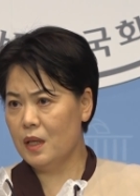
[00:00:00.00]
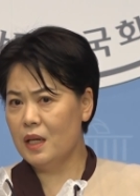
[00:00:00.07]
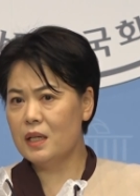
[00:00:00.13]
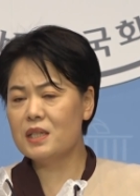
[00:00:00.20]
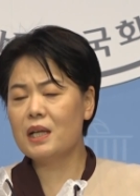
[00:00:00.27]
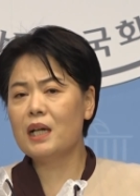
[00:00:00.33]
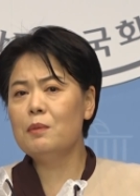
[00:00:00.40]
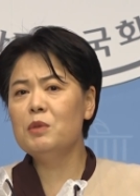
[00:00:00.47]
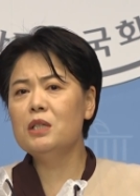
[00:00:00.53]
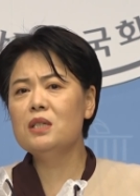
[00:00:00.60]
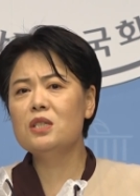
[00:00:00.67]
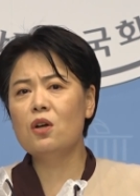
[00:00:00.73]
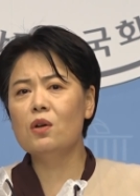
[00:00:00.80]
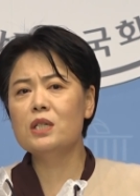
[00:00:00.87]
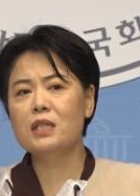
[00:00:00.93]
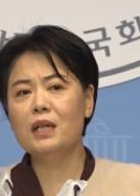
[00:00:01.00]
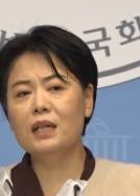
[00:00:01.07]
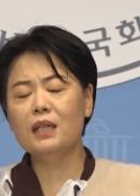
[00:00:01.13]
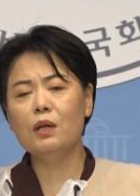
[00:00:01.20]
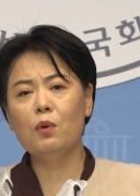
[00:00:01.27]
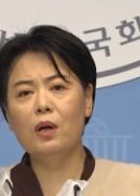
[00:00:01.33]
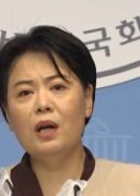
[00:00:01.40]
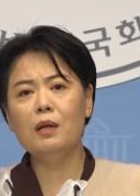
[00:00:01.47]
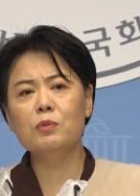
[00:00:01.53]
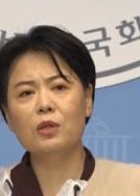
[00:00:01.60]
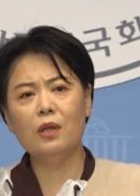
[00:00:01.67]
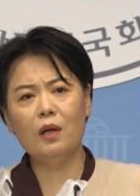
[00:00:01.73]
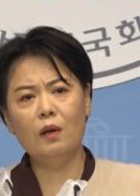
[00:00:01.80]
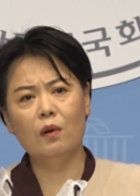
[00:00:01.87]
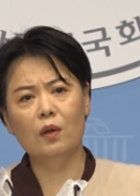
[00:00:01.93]
이 사람들은 정치란 게
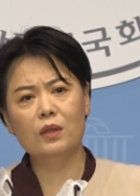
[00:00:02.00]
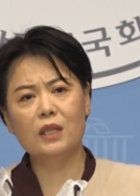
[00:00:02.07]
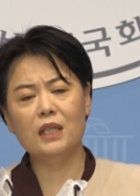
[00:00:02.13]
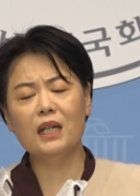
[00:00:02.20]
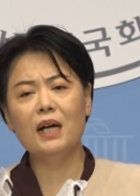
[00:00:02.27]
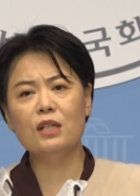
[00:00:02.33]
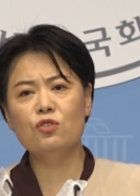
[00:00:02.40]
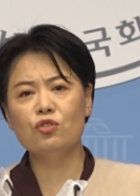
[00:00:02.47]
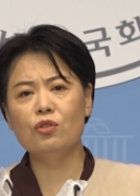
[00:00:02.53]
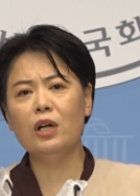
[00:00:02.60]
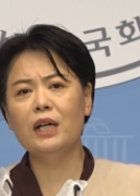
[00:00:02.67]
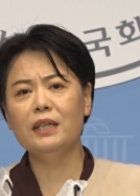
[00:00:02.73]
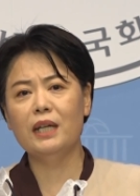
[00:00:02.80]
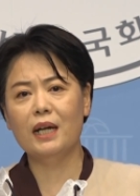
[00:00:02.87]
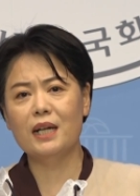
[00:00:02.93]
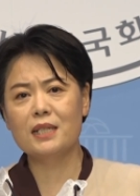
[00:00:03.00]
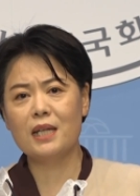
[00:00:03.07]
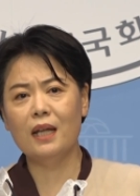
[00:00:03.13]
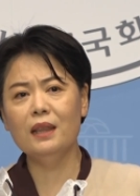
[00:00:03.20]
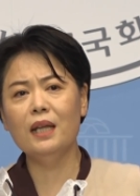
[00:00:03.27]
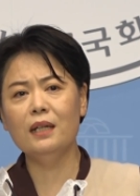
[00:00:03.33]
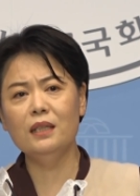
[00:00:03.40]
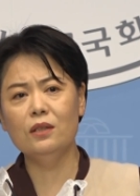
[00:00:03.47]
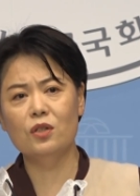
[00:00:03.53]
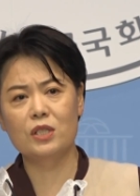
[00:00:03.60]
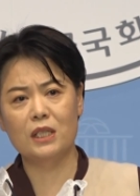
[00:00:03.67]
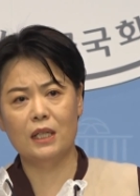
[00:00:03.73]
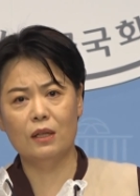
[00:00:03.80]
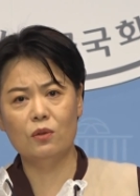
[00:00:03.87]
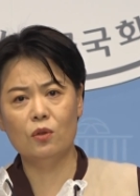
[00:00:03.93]
원래부터 네가 죽어야 내가 산다는
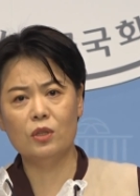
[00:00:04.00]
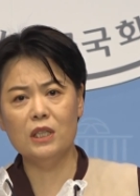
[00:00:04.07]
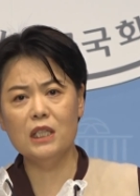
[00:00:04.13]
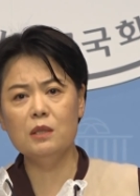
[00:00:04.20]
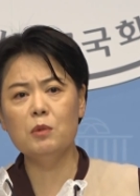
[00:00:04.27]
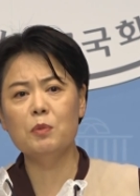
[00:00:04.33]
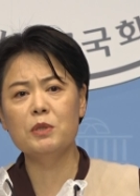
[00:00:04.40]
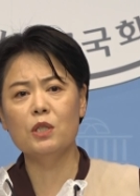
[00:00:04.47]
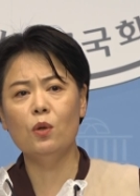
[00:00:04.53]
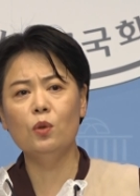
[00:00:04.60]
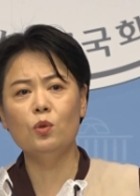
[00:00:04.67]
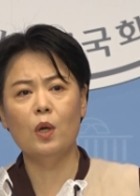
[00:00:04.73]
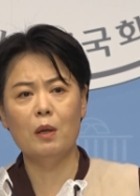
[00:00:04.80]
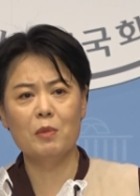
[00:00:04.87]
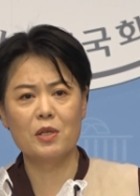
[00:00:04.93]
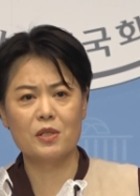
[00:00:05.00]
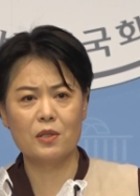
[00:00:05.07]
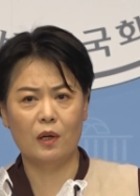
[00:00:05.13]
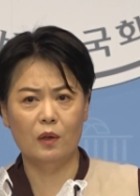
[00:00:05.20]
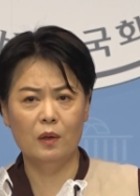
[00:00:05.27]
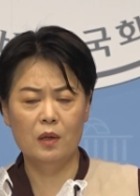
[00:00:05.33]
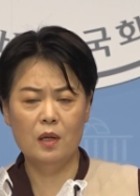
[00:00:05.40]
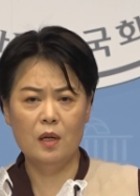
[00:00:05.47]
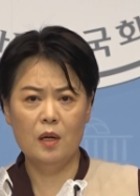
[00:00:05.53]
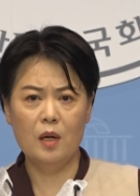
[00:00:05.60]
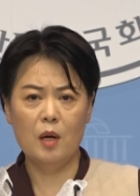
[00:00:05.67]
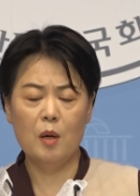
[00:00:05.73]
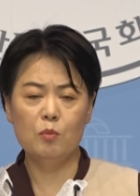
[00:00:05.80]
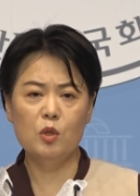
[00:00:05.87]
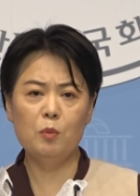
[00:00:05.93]
것이라고 끊임없이 호도하면서
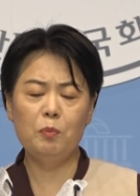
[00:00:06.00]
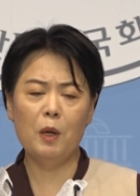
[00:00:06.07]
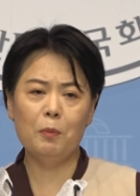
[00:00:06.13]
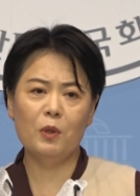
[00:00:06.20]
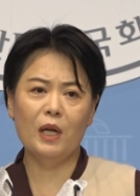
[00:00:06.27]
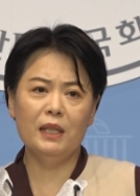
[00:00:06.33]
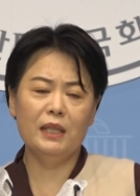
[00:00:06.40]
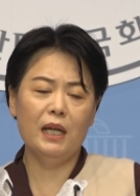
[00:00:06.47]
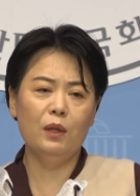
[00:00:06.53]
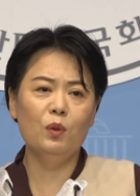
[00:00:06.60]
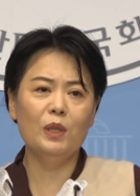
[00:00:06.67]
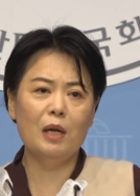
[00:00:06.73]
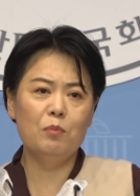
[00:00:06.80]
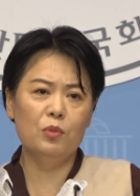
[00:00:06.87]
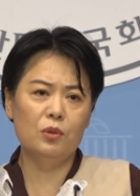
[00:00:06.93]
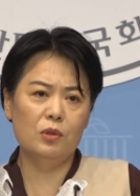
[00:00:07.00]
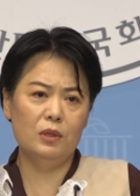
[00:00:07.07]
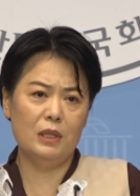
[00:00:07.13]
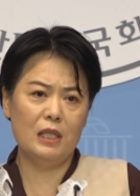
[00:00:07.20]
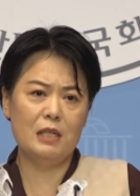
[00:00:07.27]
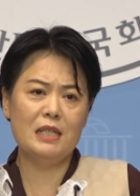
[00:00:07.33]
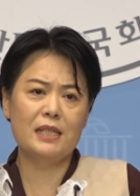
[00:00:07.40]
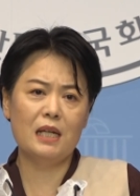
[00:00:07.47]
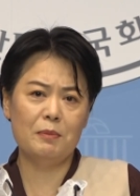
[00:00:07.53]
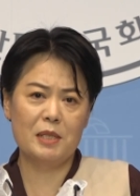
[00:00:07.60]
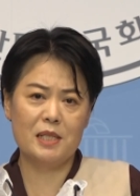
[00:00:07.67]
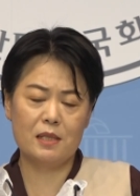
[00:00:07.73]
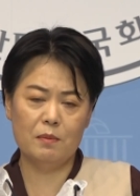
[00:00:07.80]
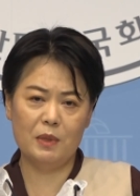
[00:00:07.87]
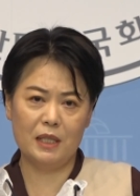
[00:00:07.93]
불법과 내로남불을
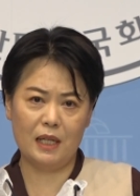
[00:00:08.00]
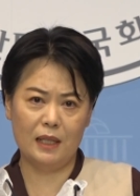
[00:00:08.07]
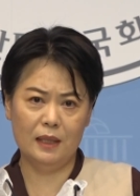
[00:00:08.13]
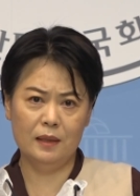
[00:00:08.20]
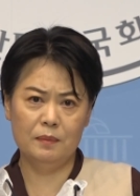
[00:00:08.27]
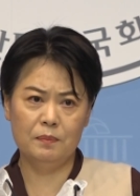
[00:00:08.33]
일삼았습니다.